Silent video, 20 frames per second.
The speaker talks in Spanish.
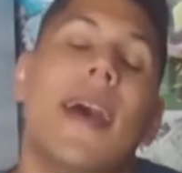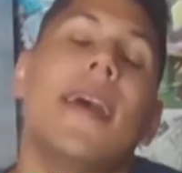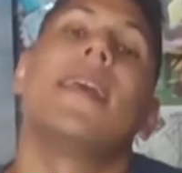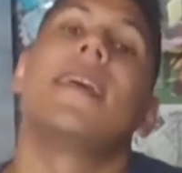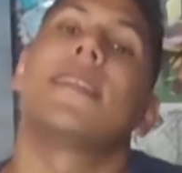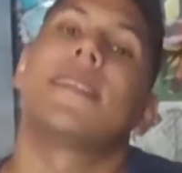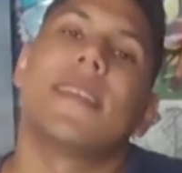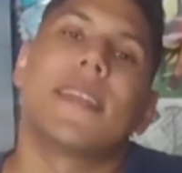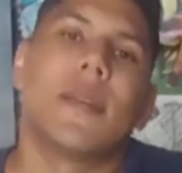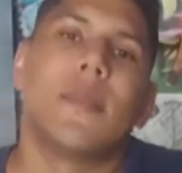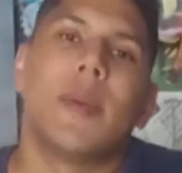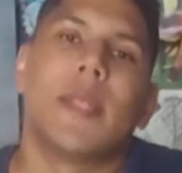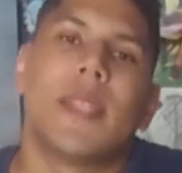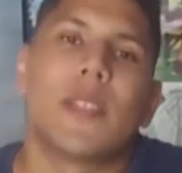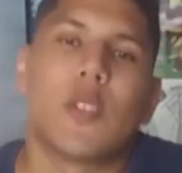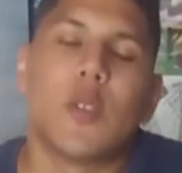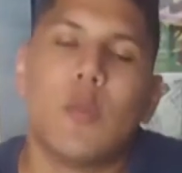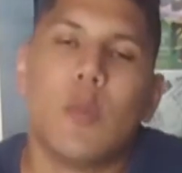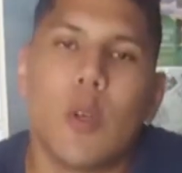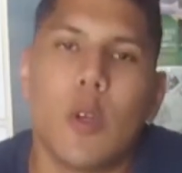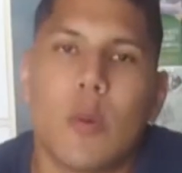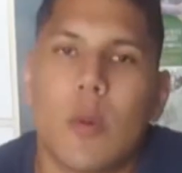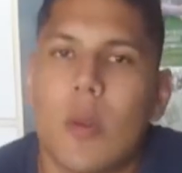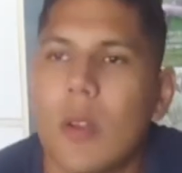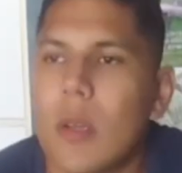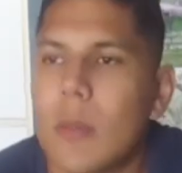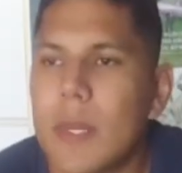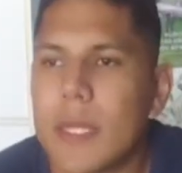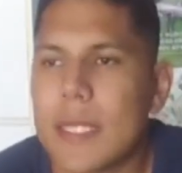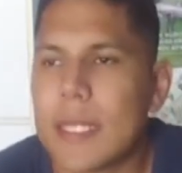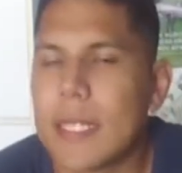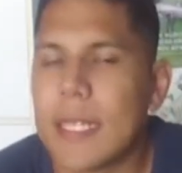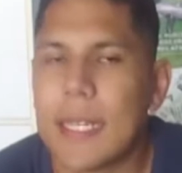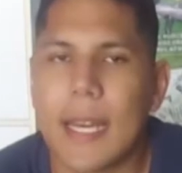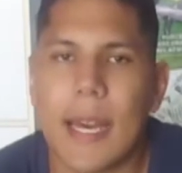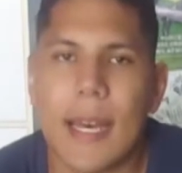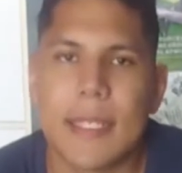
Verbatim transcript: Ya, ya sé que me atrasé un poco, pero lo que pasa es